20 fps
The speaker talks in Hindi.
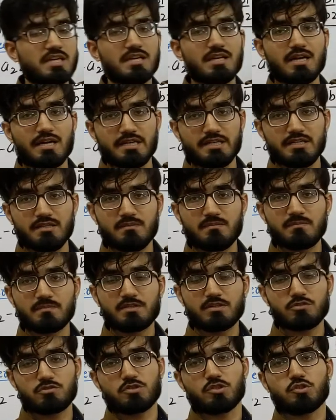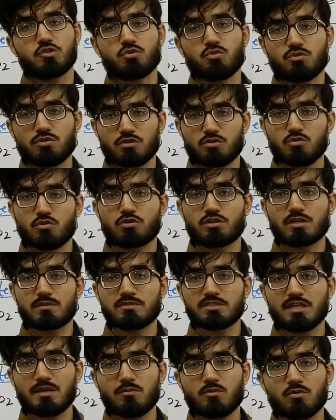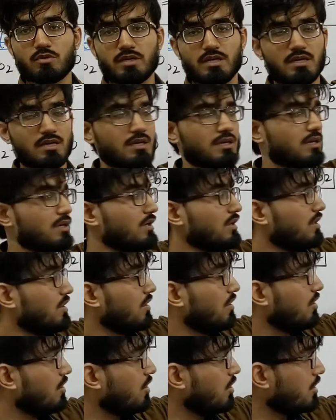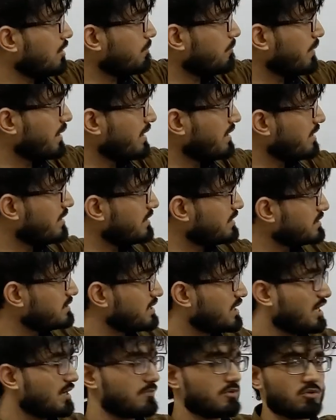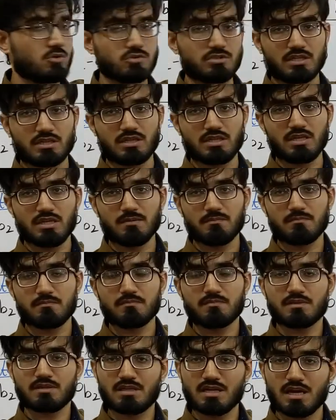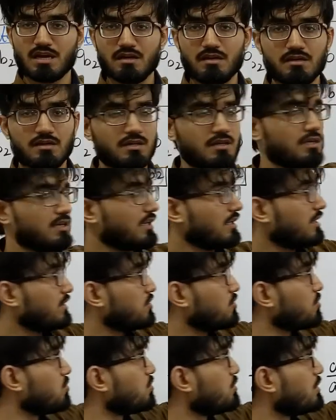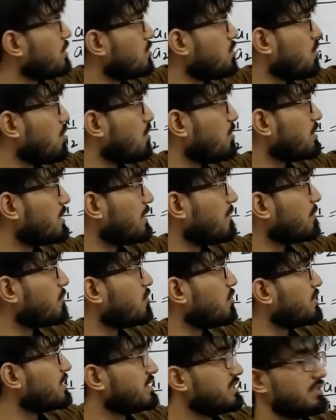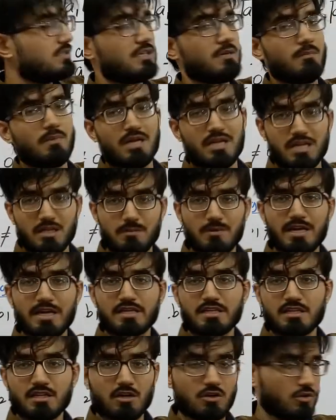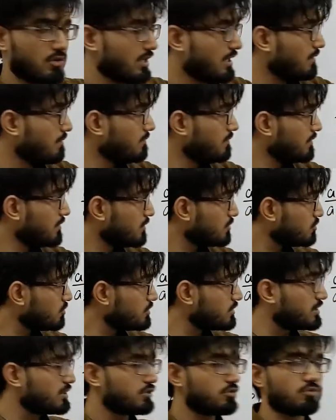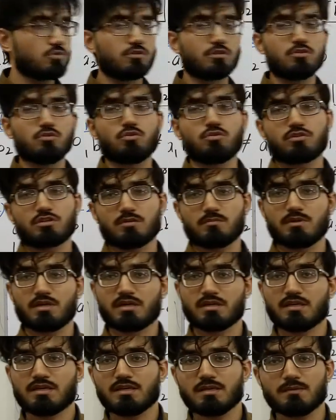है लाइन कि उसके शुरू की दो टर्म सेम होंगी और पैरल इस तरह भी हो सकती हैं क्या कि शुरू की दो टर्म को किसी से मल्टीप्लाई किया होगा तो इसकी शुरू की दो टर्म आ गई